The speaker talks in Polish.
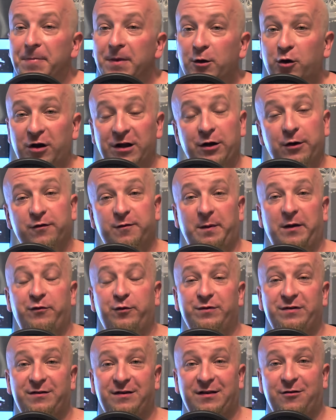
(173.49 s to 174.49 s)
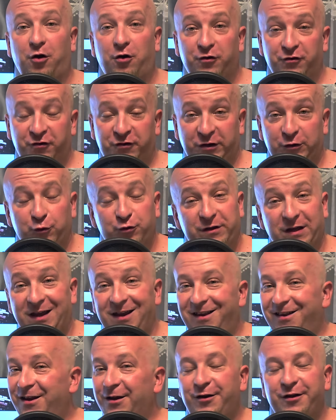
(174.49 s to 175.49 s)
Kolejną sprawą jest to, że
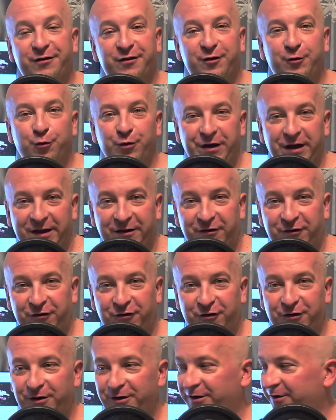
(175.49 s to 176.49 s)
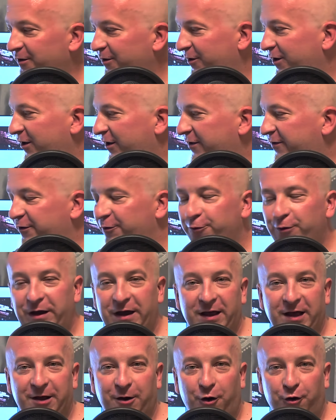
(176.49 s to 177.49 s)
tutaj nie decydujesz, y, nie
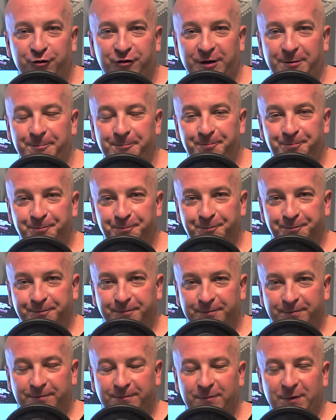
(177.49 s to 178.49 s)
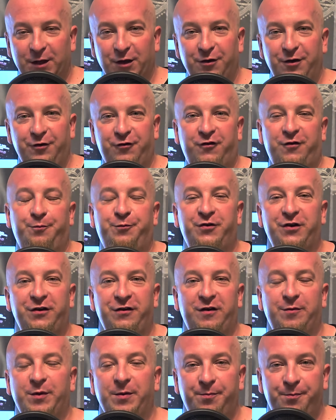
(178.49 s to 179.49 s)
decyduje o tym czy
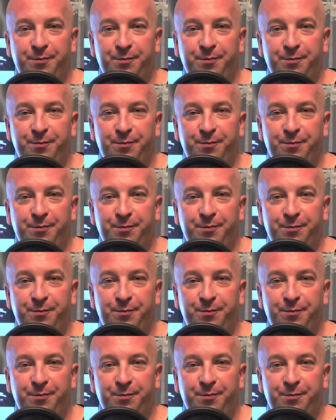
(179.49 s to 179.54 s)
przyjdziemy